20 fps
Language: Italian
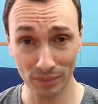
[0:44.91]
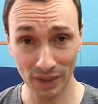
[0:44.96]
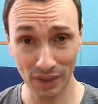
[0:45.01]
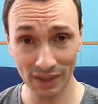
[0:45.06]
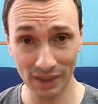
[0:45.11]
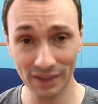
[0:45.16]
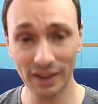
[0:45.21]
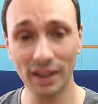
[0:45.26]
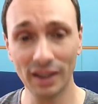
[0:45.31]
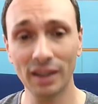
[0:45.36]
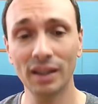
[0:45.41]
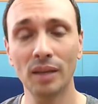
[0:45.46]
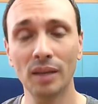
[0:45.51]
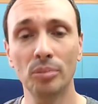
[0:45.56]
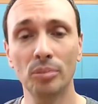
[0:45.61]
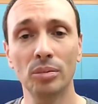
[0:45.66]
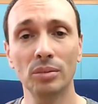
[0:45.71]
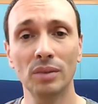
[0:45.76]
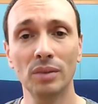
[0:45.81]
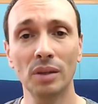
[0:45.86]
la serie di
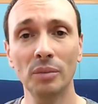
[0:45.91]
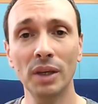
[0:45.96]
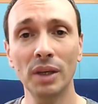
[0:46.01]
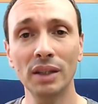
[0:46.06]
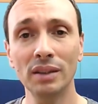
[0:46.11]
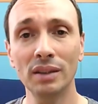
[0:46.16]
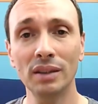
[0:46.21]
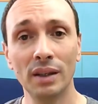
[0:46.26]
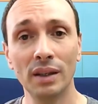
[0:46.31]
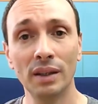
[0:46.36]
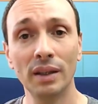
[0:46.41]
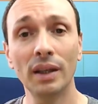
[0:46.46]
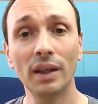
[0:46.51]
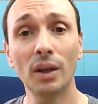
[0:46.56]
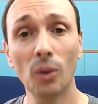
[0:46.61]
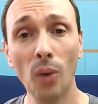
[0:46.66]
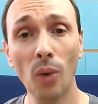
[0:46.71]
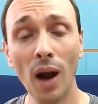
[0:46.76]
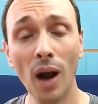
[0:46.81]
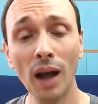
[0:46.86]
appuntamenti nei
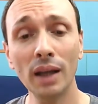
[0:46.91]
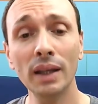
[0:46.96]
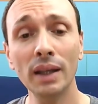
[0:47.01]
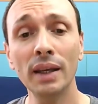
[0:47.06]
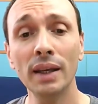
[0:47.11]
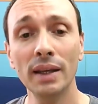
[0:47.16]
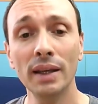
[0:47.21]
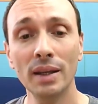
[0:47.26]
quali